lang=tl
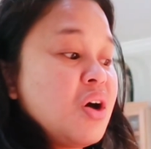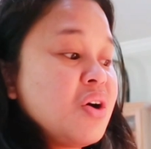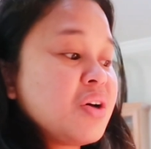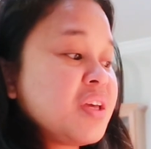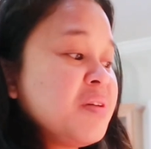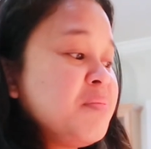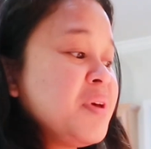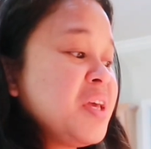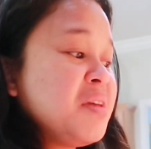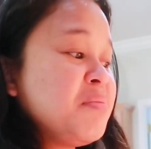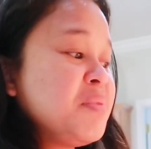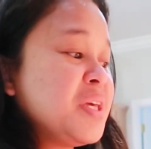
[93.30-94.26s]
Okay,
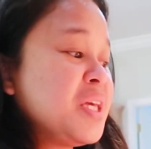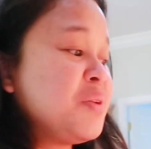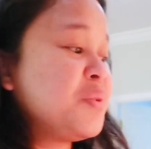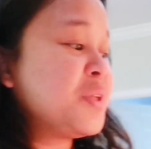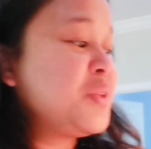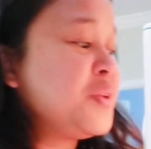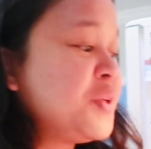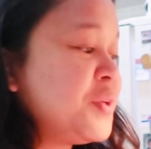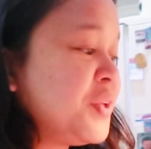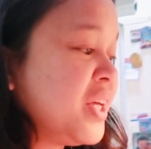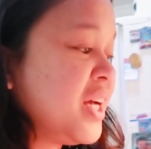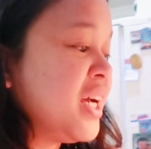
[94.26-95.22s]
baby, what do you
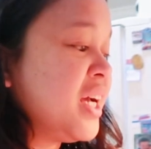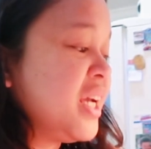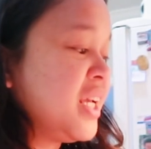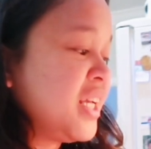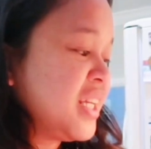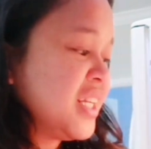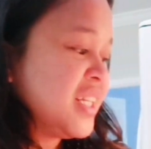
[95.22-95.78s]
like?